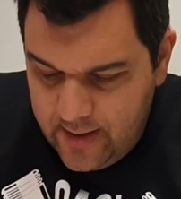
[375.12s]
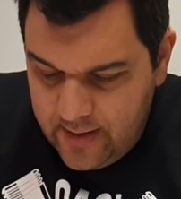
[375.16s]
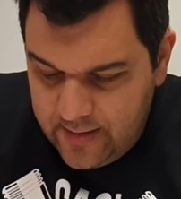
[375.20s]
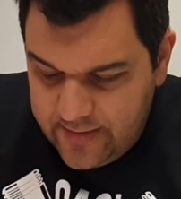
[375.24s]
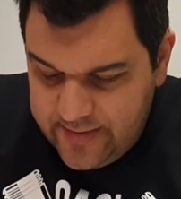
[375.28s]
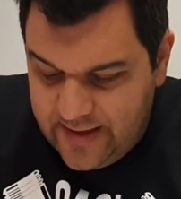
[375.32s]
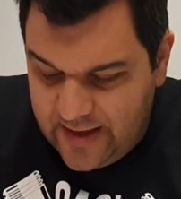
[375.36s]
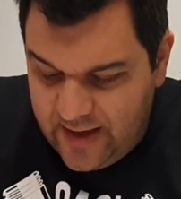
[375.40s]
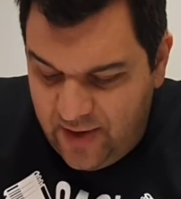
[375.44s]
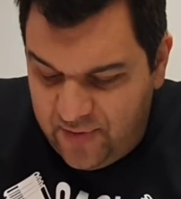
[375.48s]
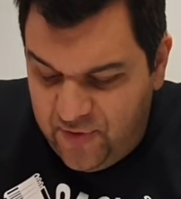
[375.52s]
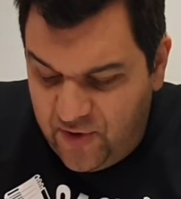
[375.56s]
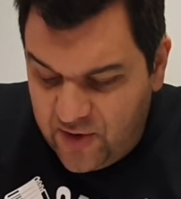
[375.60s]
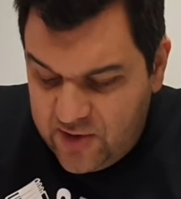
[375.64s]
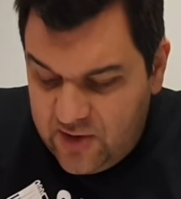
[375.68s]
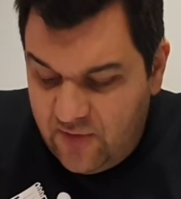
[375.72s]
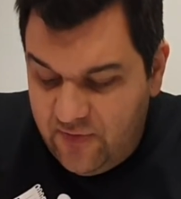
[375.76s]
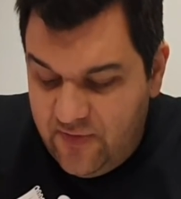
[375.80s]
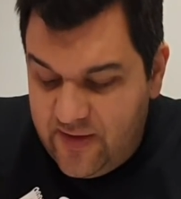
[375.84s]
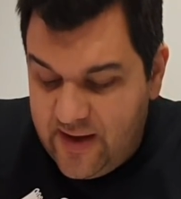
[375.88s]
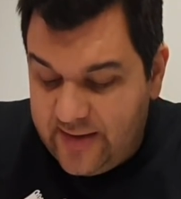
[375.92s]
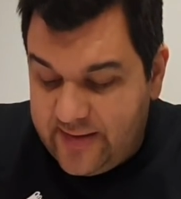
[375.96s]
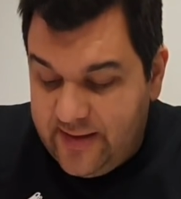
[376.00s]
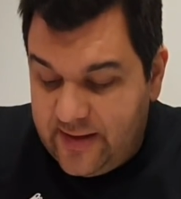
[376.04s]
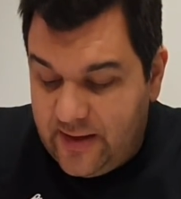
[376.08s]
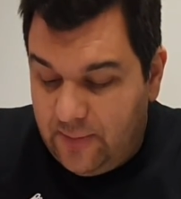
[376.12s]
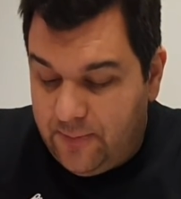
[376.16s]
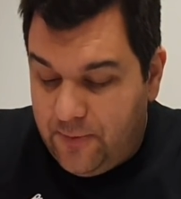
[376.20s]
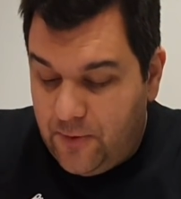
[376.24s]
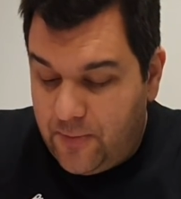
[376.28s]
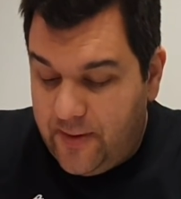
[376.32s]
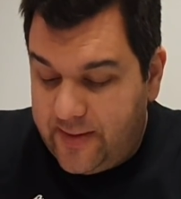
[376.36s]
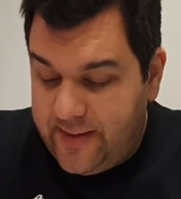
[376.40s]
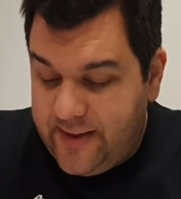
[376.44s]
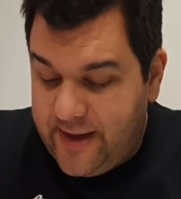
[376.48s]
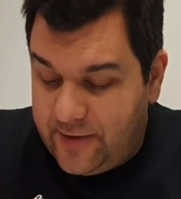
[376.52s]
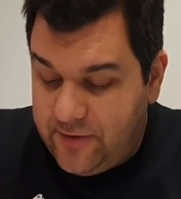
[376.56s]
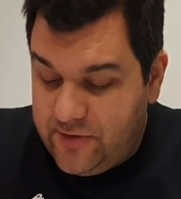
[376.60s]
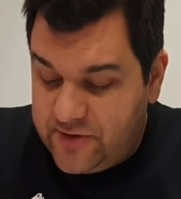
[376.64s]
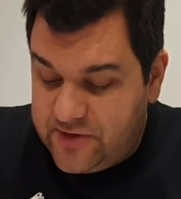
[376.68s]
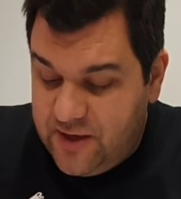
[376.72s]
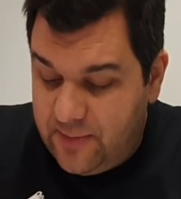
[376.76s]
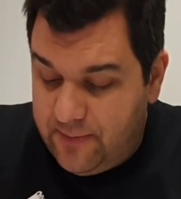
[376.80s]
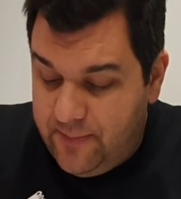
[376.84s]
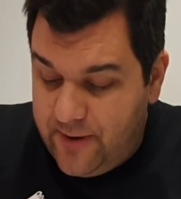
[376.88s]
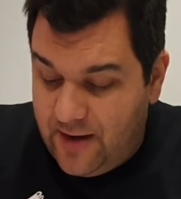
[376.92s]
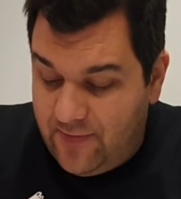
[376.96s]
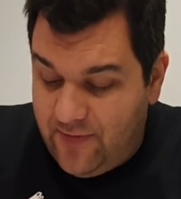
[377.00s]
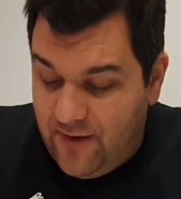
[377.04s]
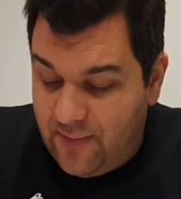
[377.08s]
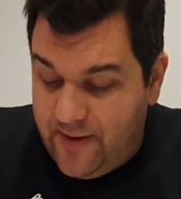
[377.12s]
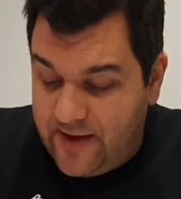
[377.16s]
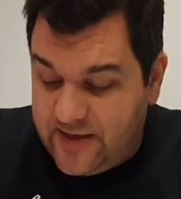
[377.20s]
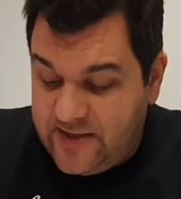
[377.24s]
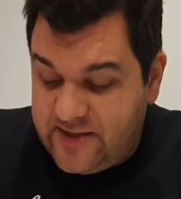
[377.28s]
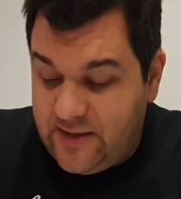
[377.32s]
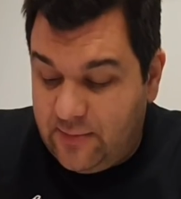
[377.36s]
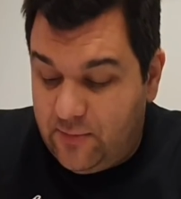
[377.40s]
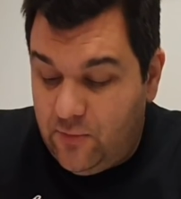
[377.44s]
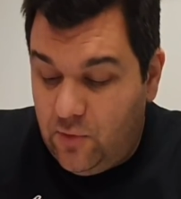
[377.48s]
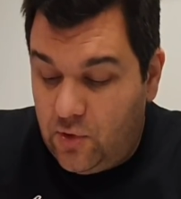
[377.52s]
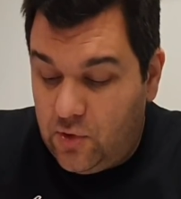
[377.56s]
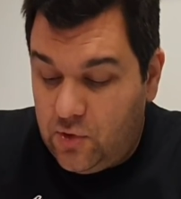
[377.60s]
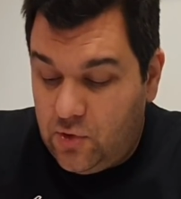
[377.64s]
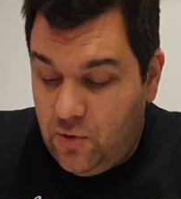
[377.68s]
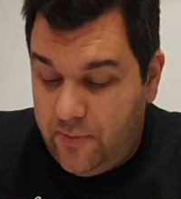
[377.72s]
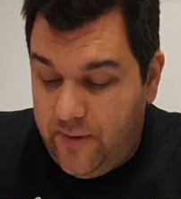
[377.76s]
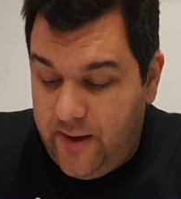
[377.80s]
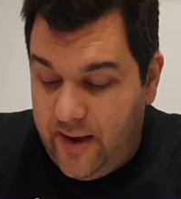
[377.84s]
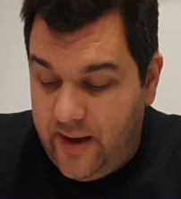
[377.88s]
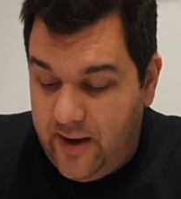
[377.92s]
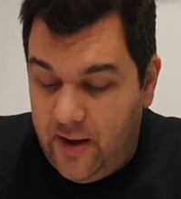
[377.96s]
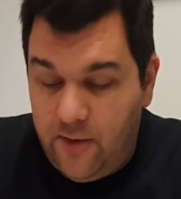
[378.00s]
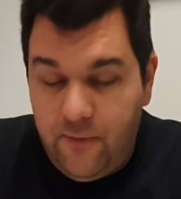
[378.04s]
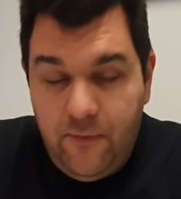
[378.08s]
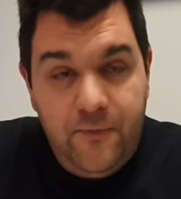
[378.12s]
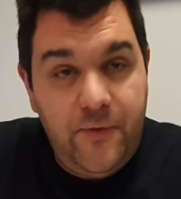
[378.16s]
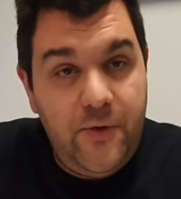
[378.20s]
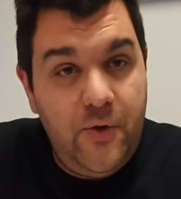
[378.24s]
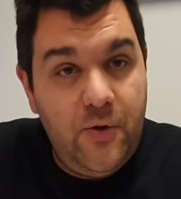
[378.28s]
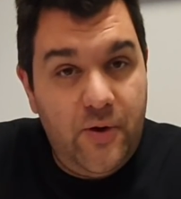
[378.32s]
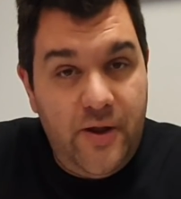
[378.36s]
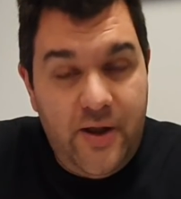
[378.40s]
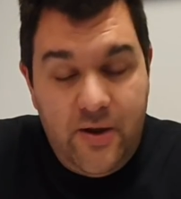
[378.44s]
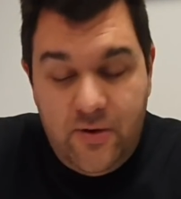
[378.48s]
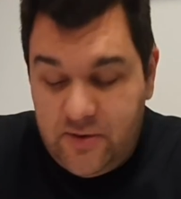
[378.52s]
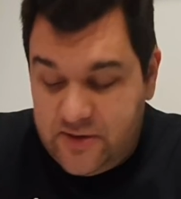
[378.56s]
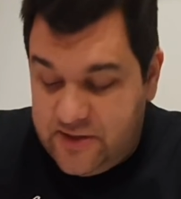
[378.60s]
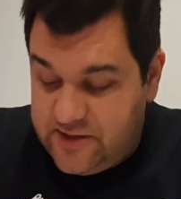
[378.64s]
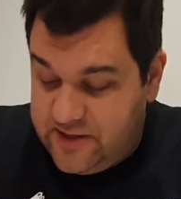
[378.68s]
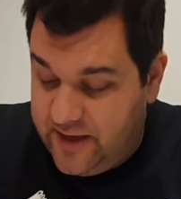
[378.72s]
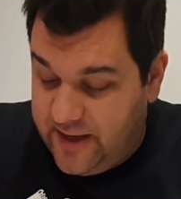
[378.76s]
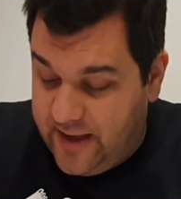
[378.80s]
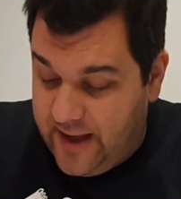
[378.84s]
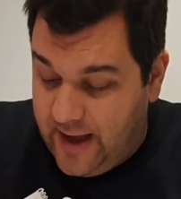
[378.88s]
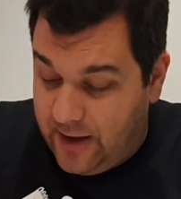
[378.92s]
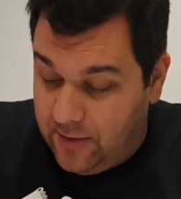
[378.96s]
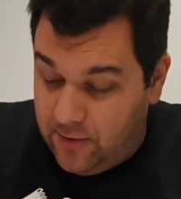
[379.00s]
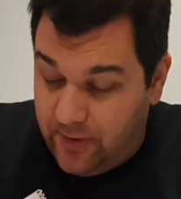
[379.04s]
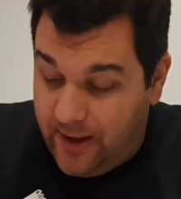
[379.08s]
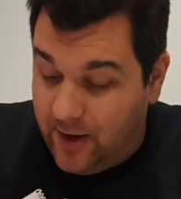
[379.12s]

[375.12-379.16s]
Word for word: Dalle foto inviate dal proprietario sembrava messa molto bene, violino zicano.